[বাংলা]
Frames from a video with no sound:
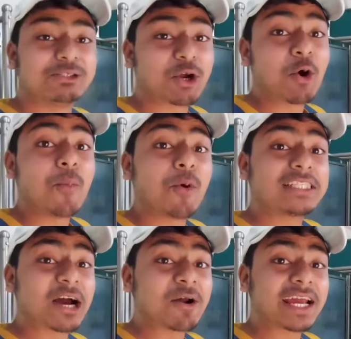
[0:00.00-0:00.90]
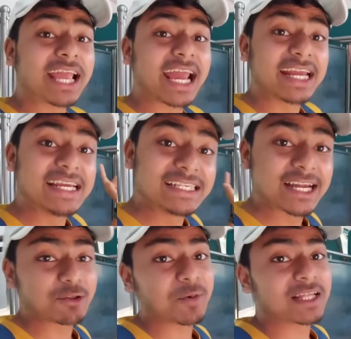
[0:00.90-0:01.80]
চলো উপরে যাওয়ার আগে আগে নিচটা
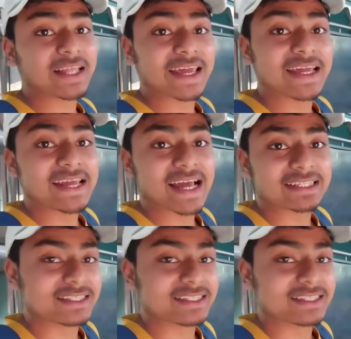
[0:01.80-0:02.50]
তোমাদের দেখিয়ে নিয়ে আসি